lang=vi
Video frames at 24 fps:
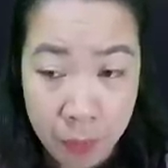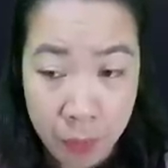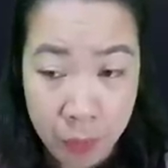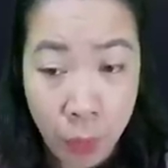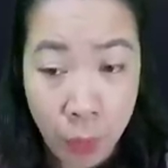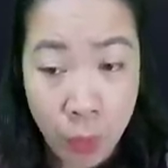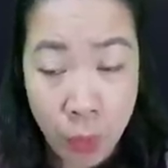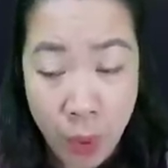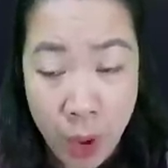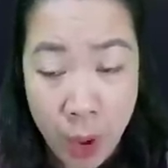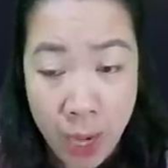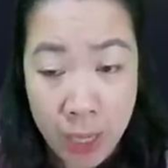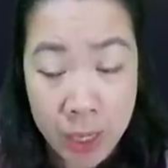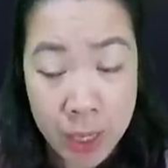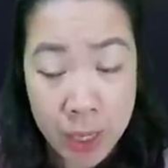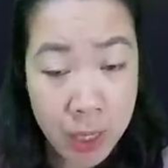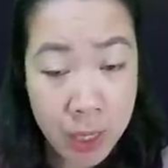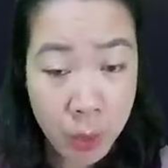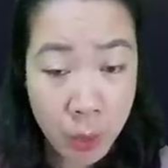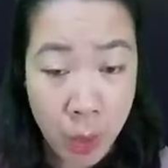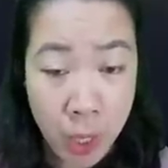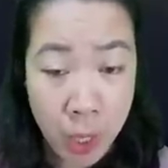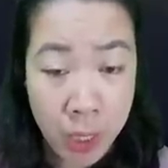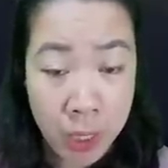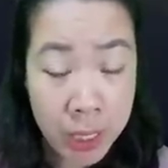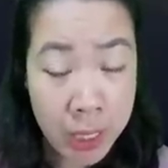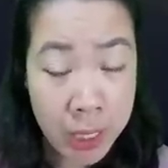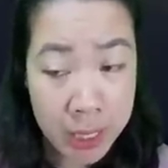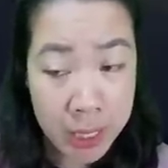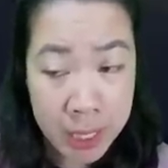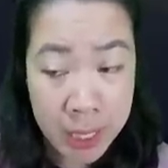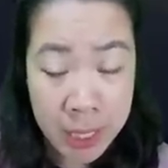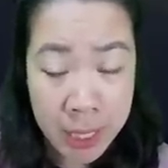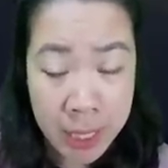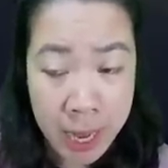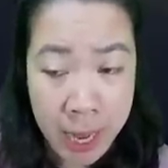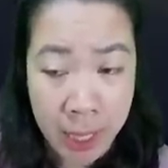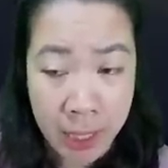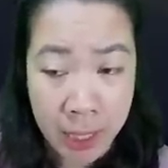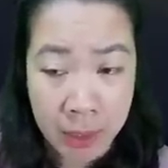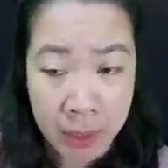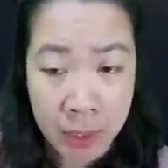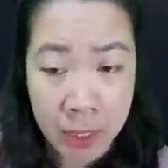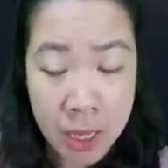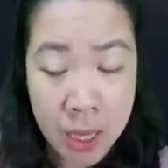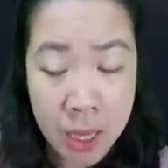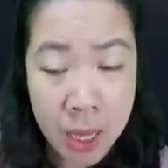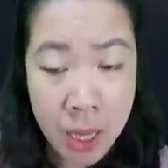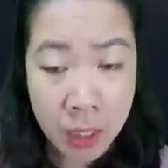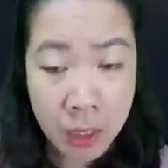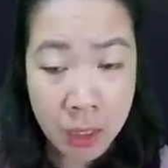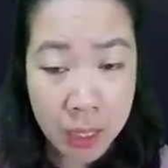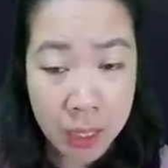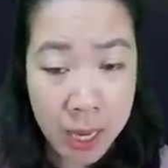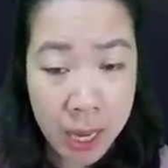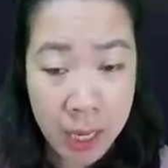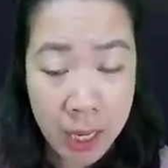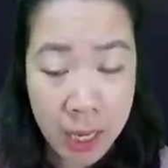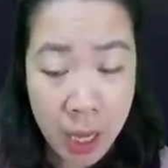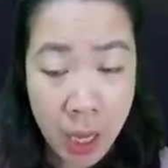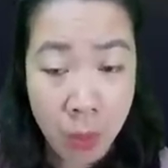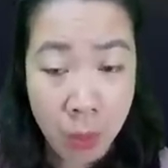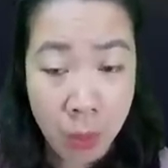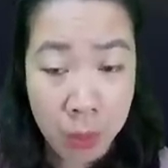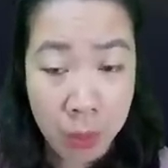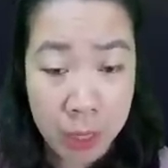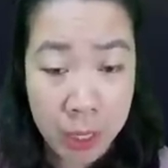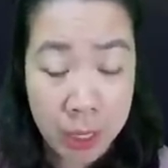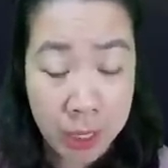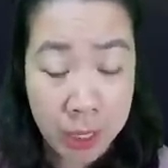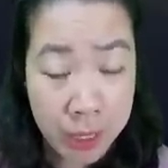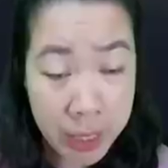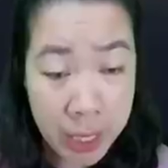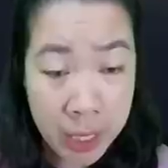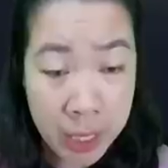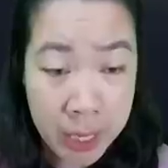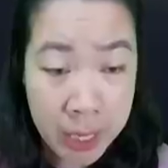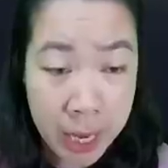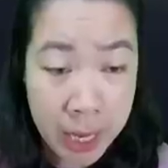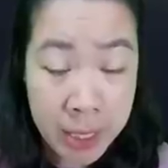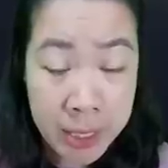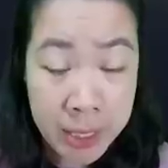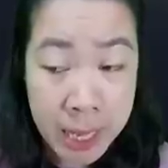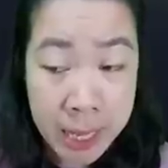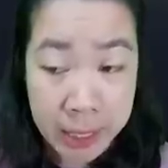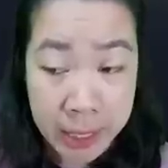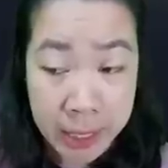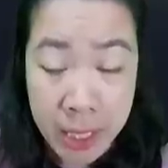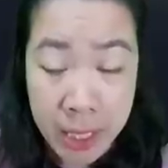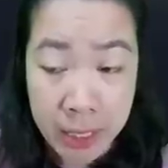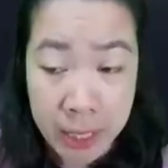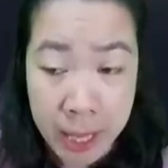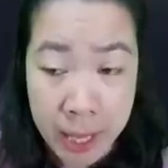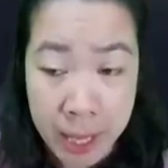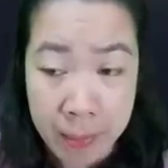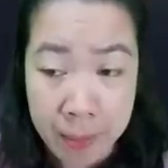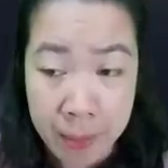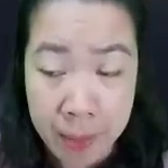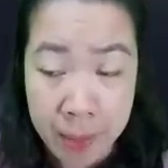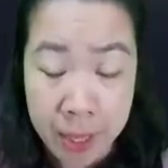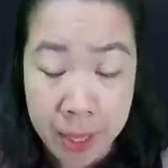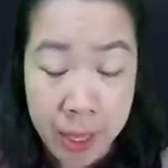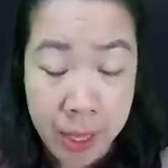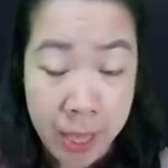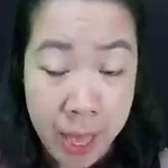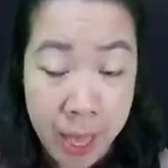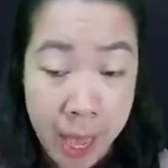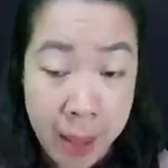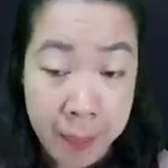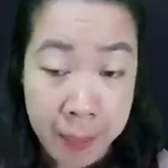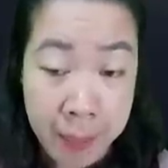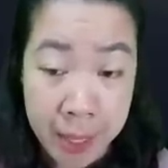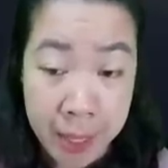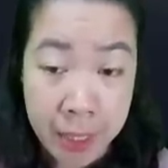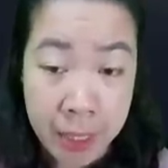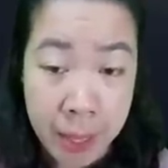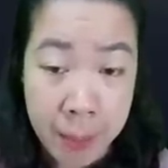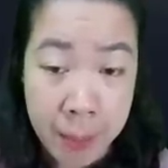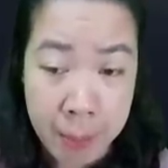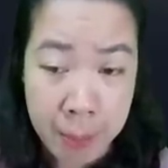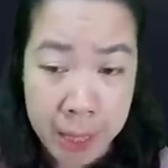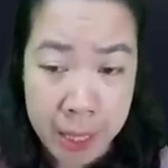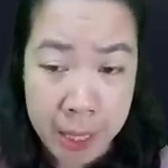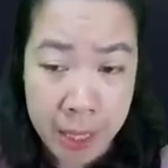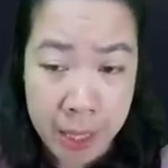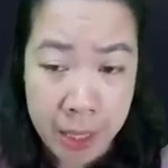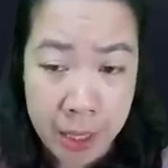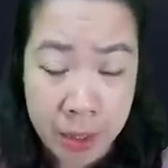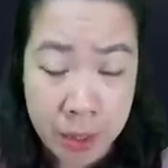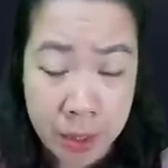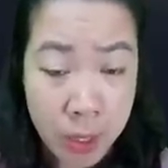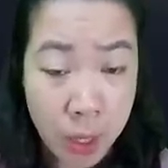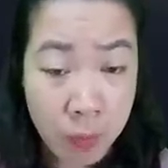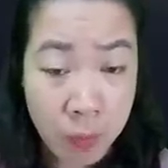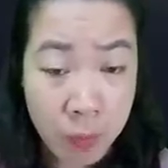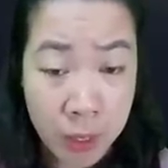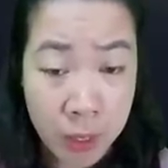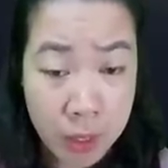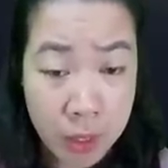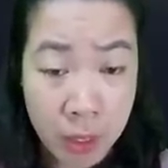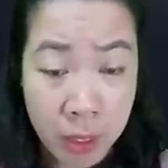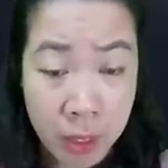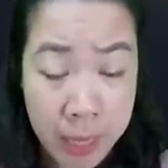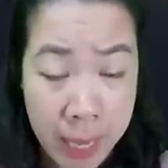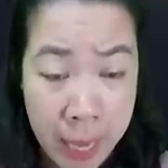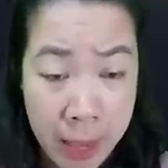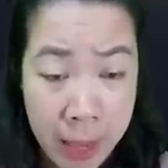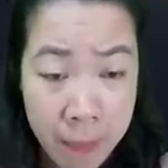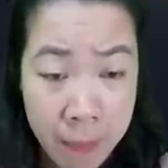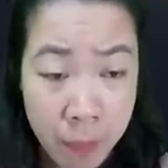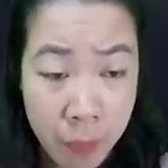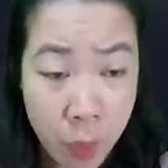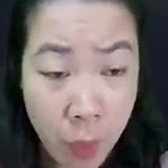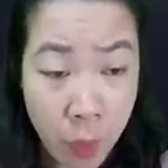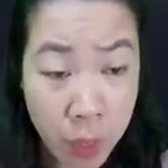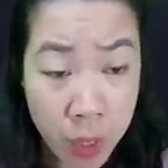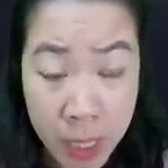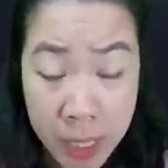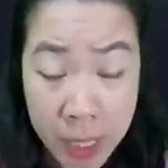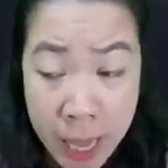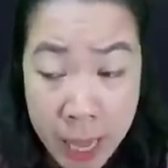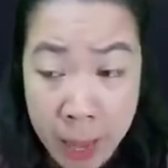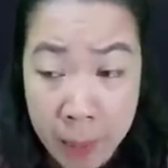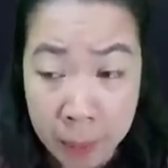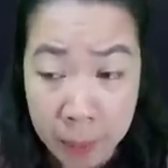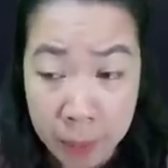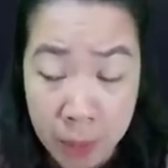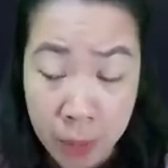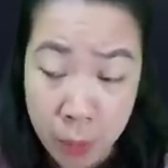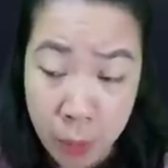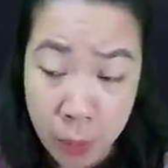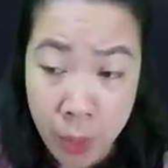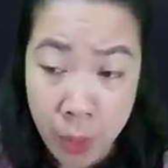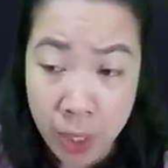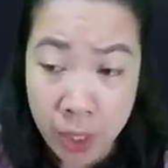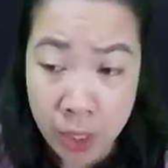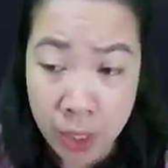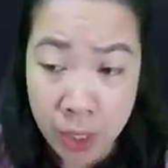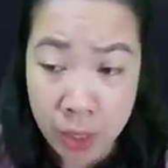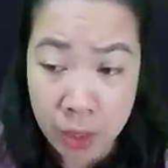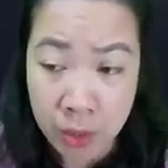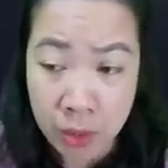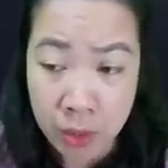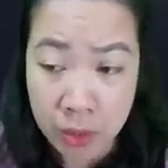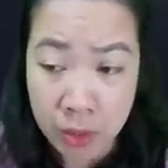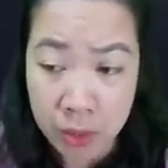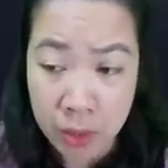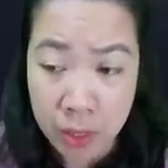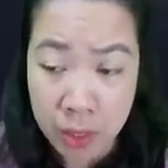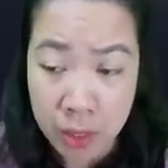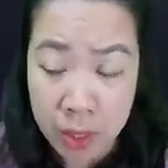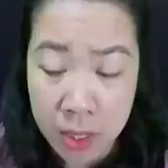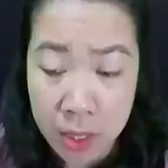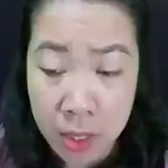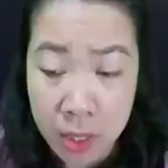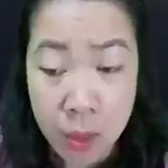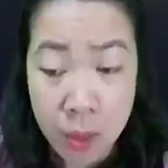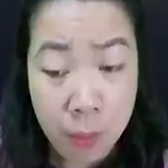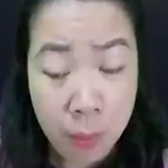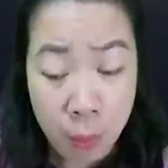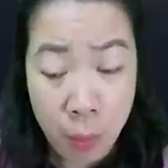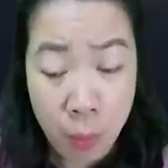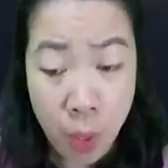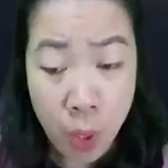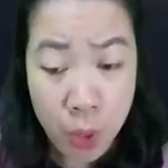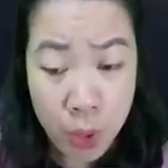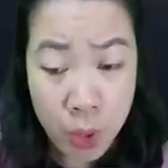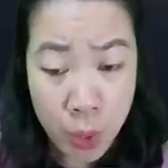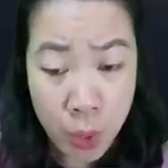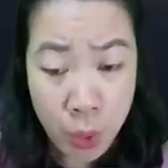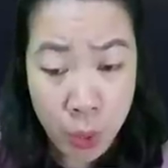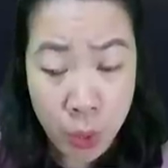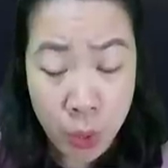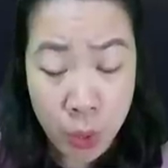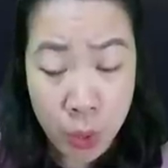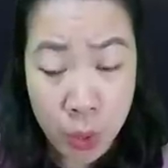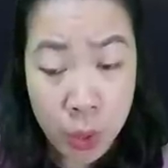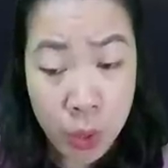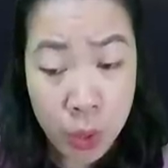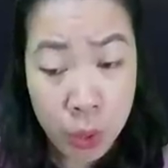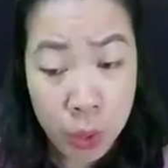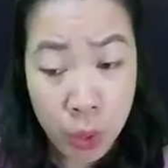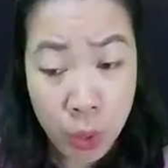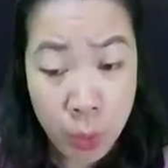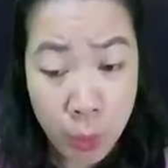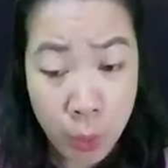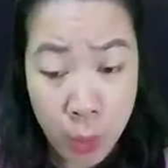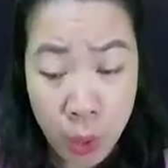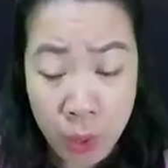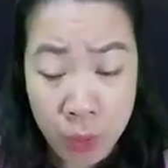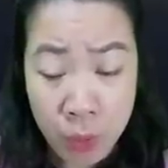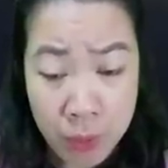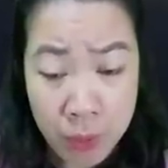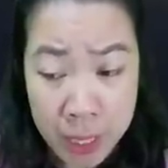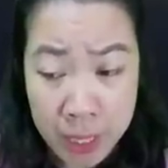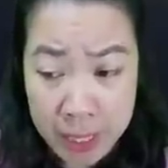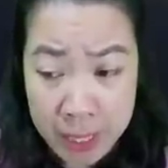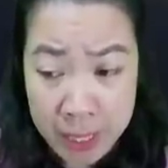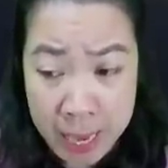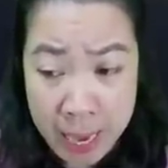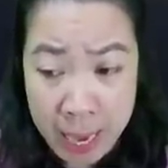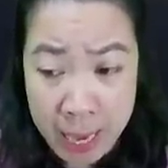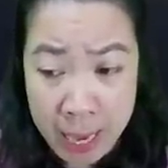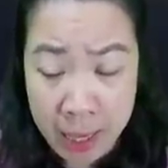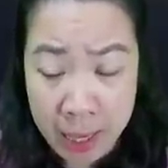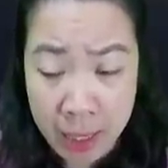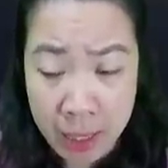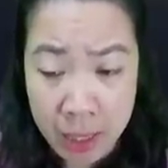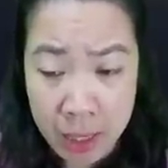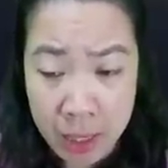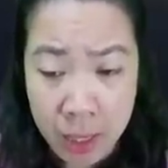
Tôn Noãn đơn thuần liền nhìn hắn, người đàn ông liền kiên nhẫn giải thích thêm. Em yên tâm đi, so với cưỡng ép, tôi thích em tự nguyện hơn. Muộn rồi, tôi muốn về nhà.